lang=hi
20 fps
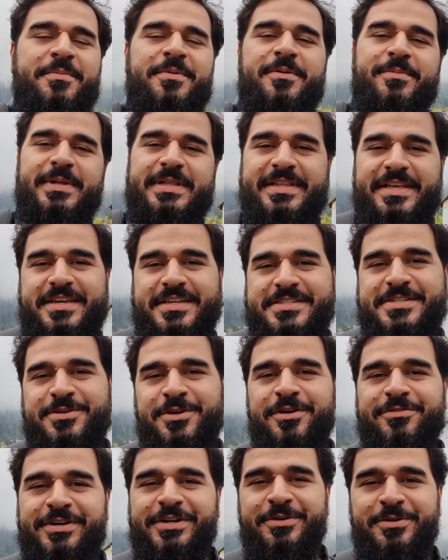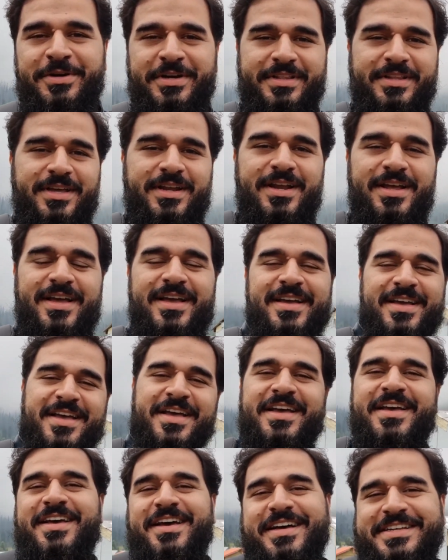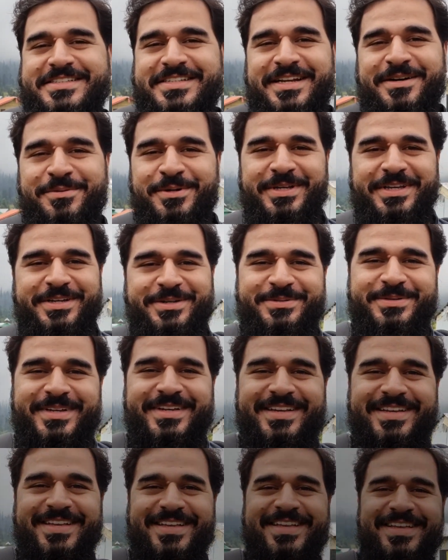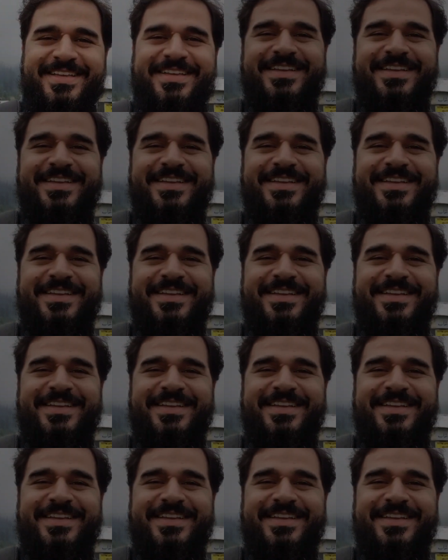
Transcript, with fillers: फिर मिलते हैं किसी और वीडियो के अंदर असलकम